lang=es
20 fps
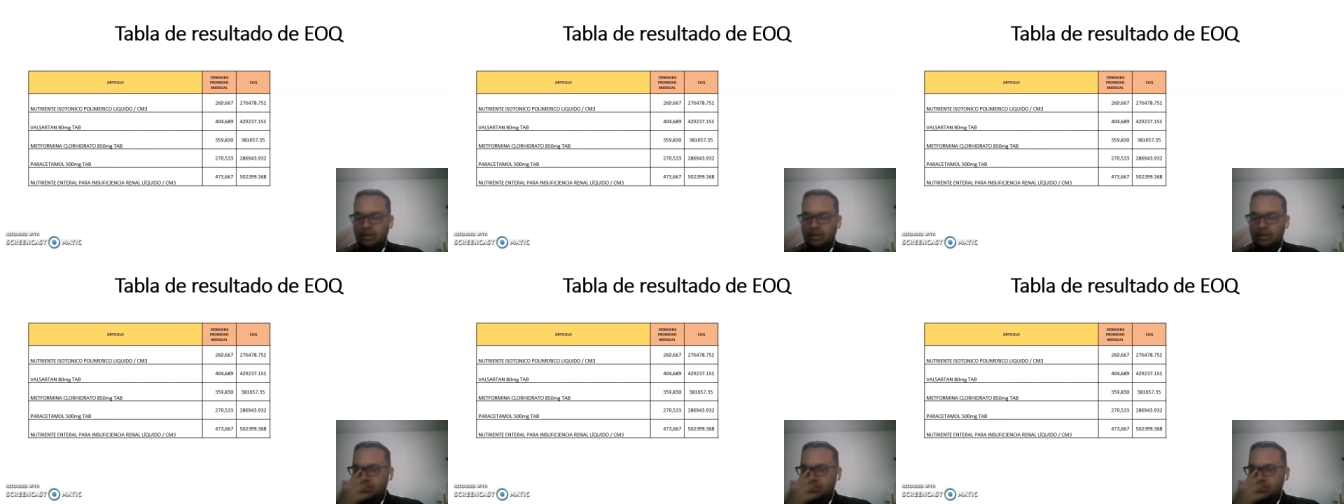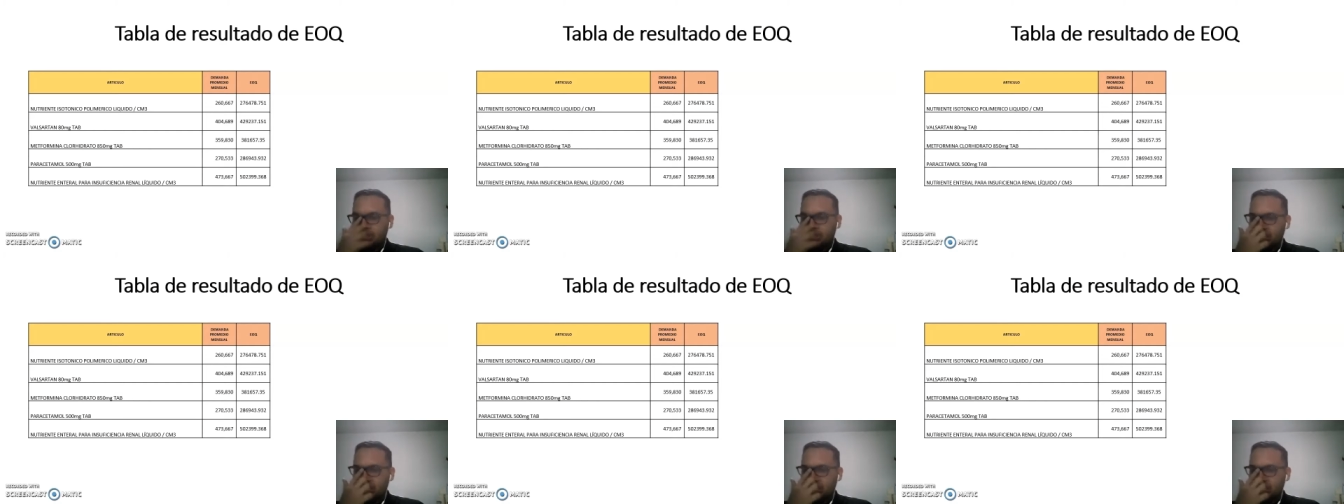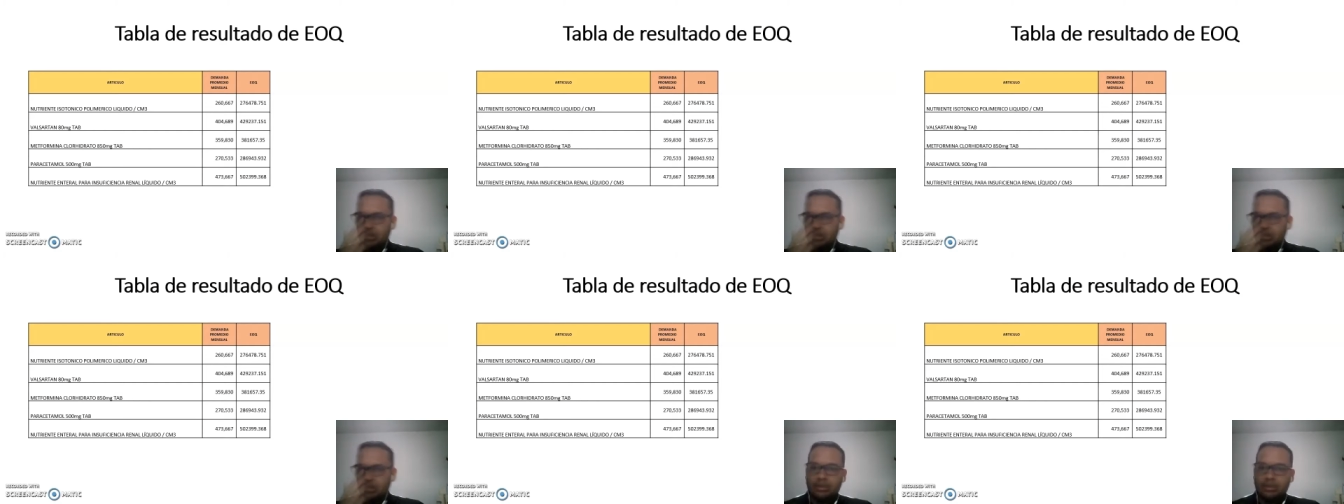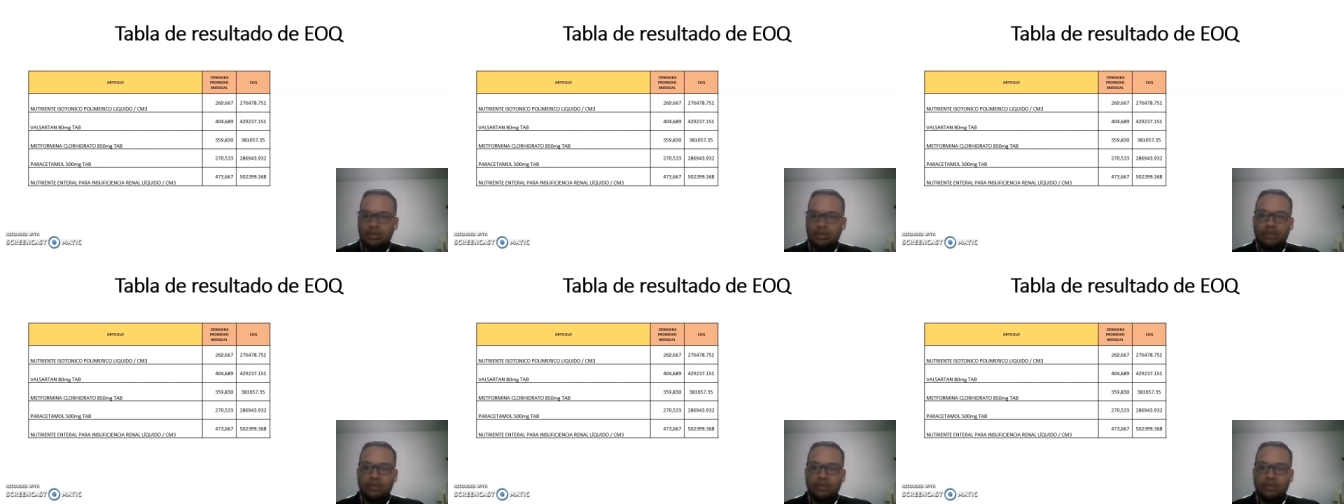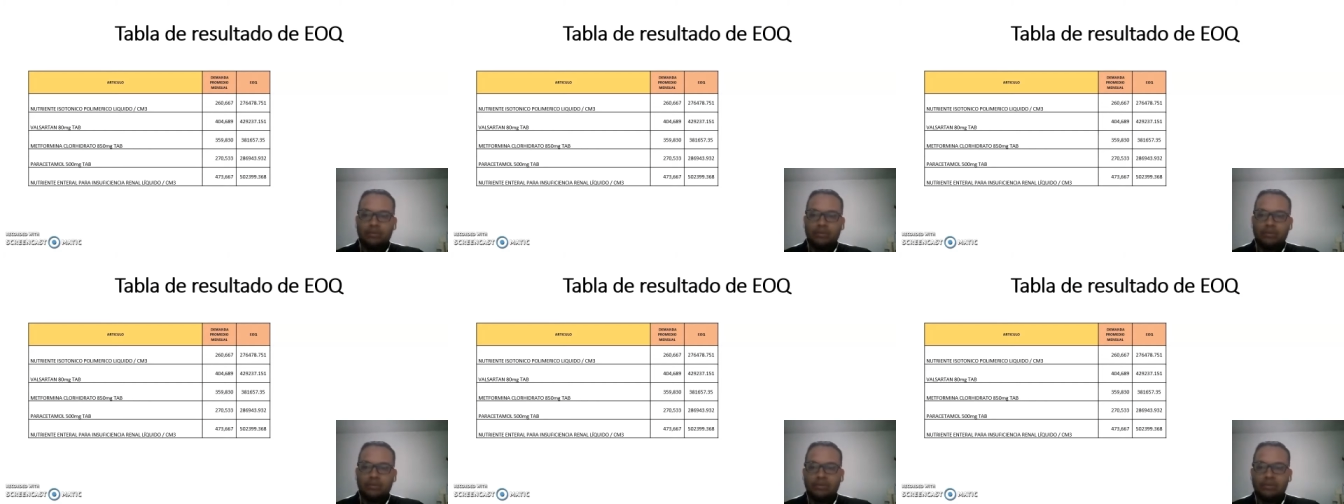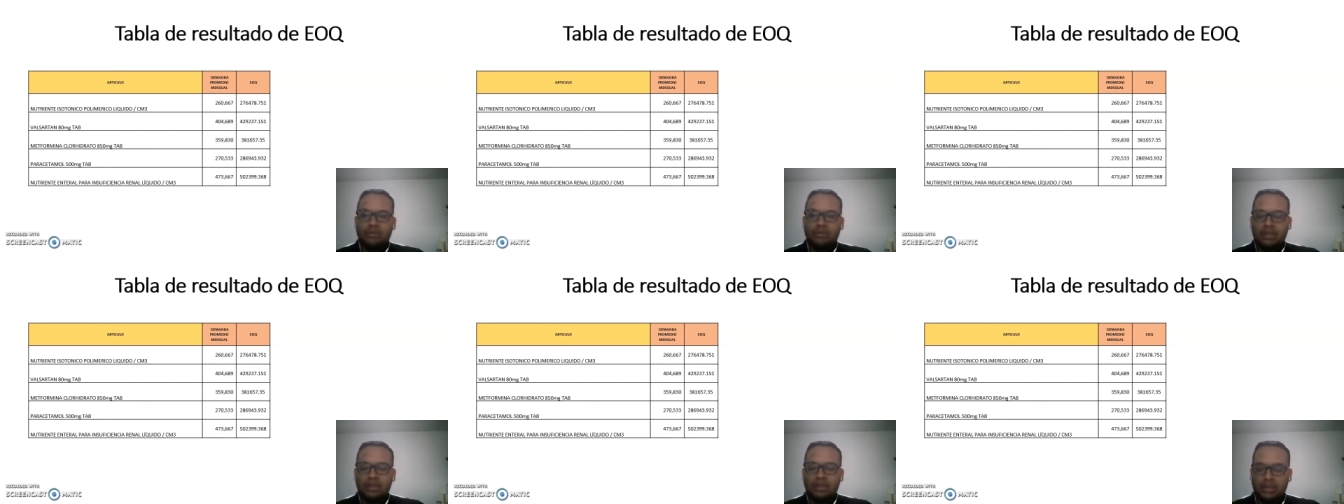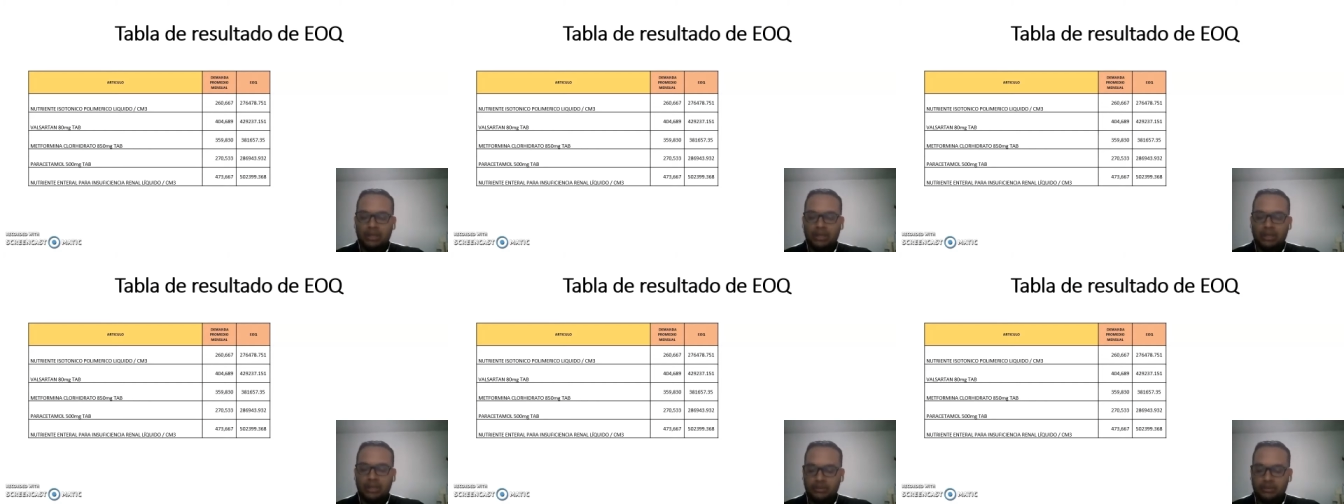de mantener un
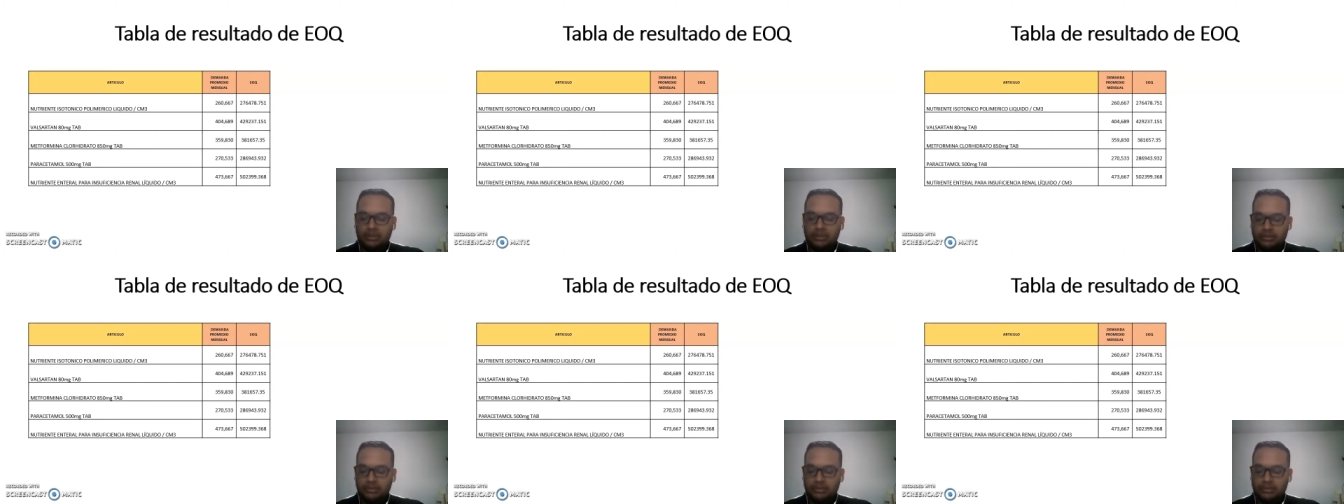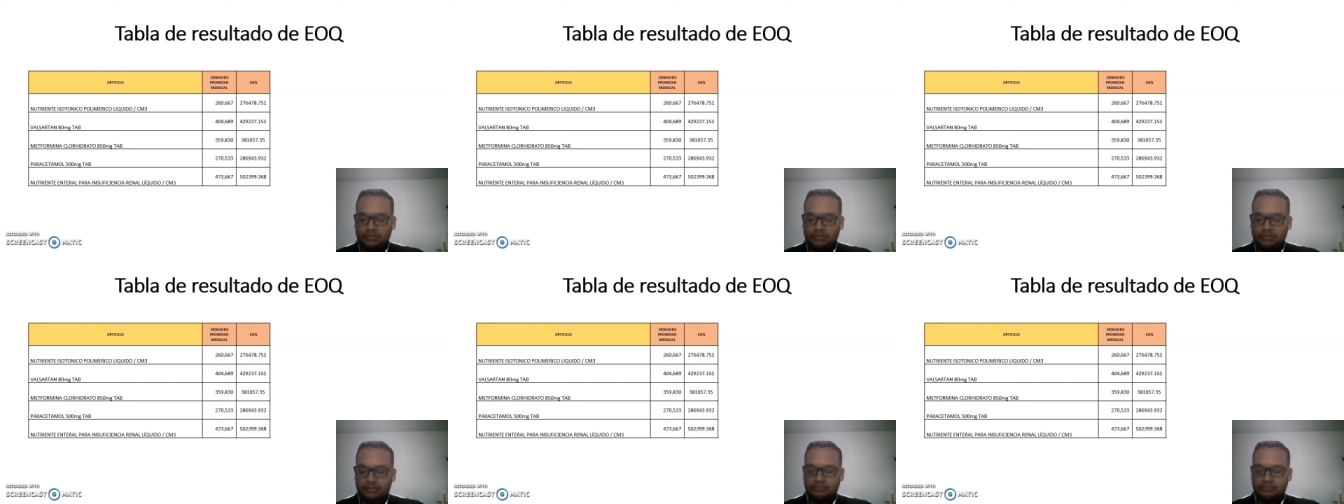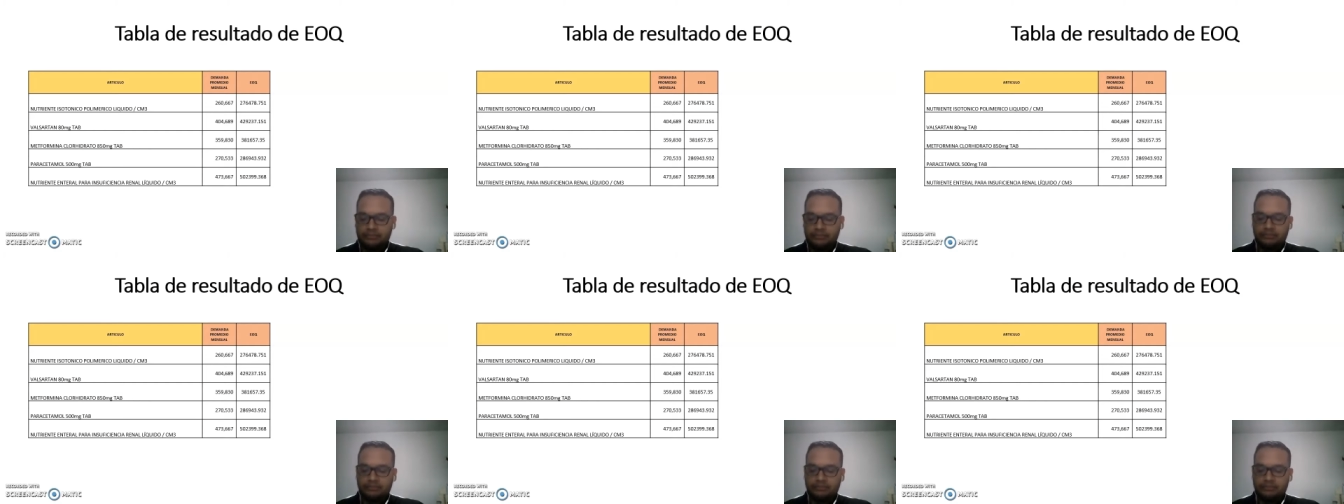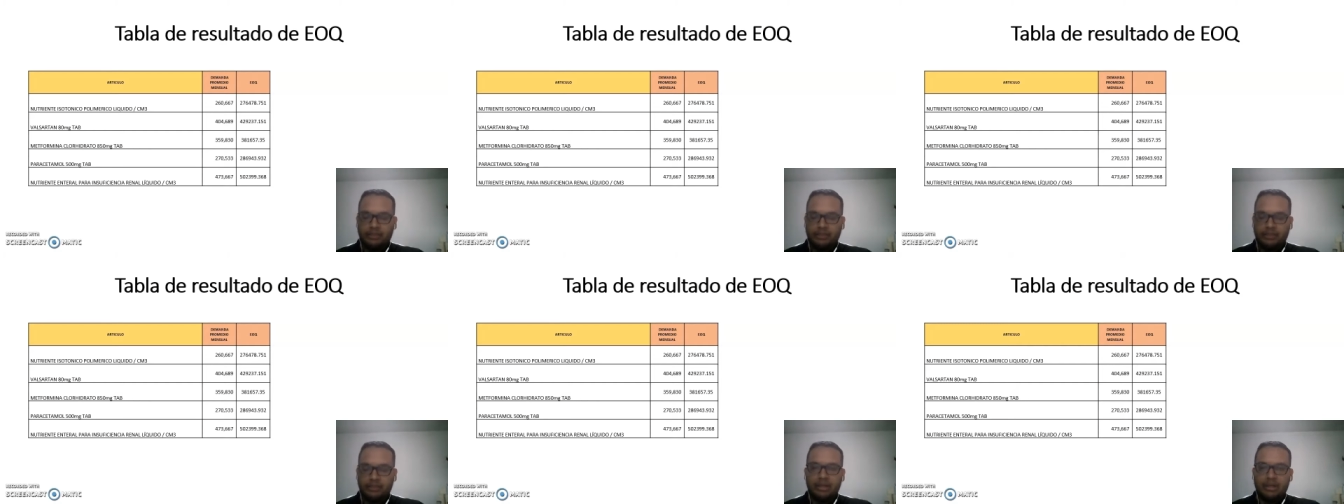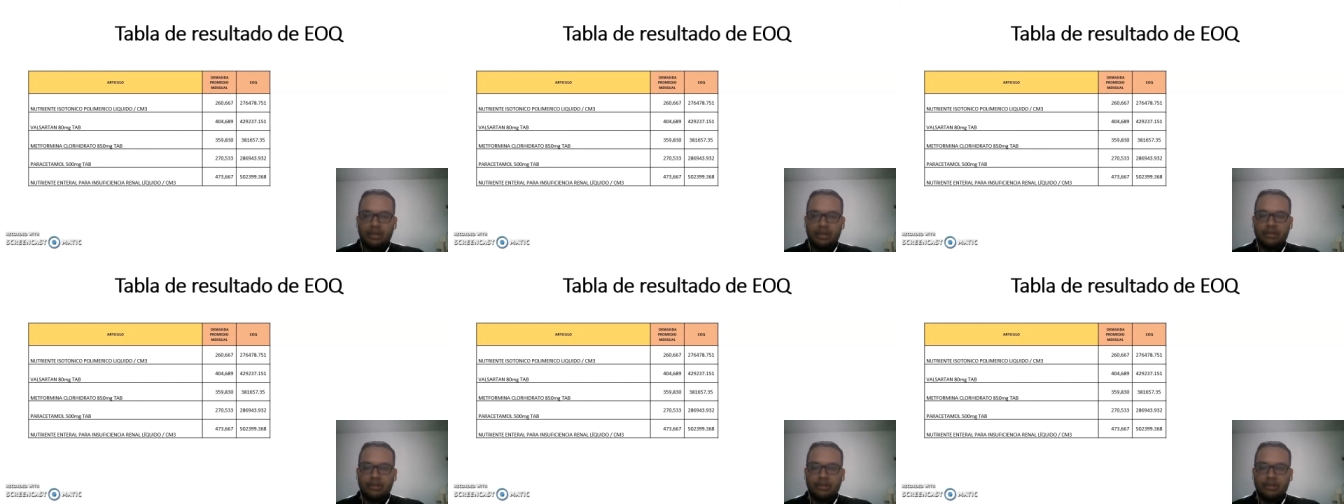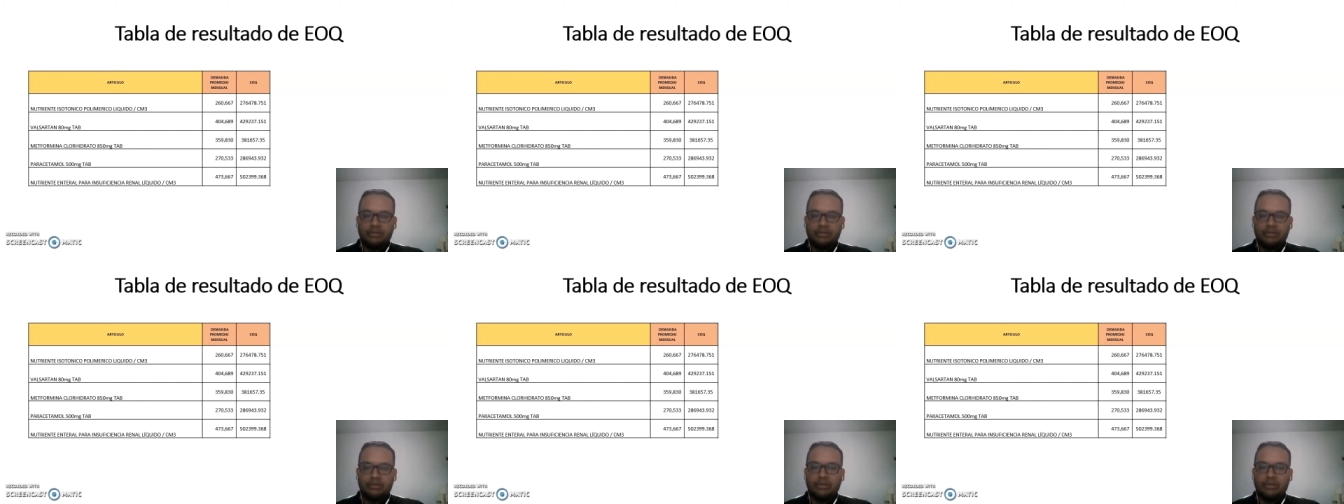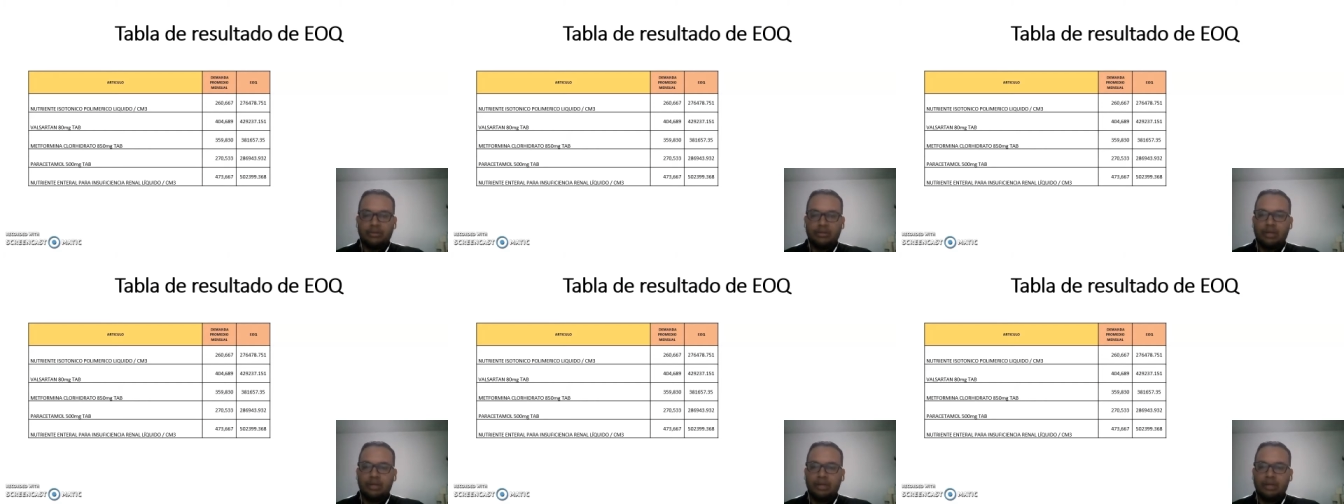inventario. Esto nos
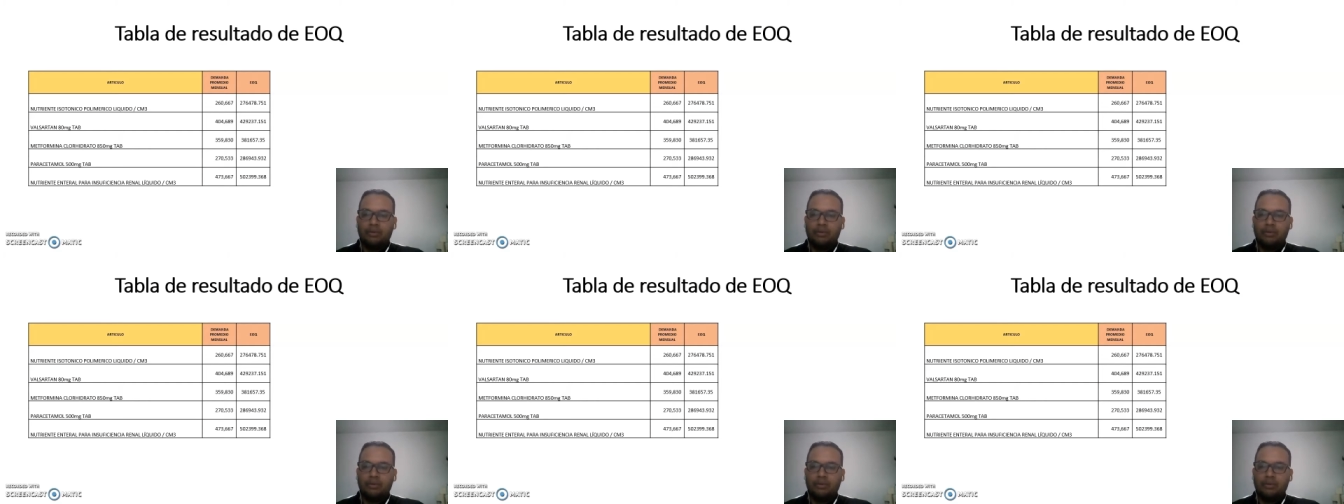da LOQ.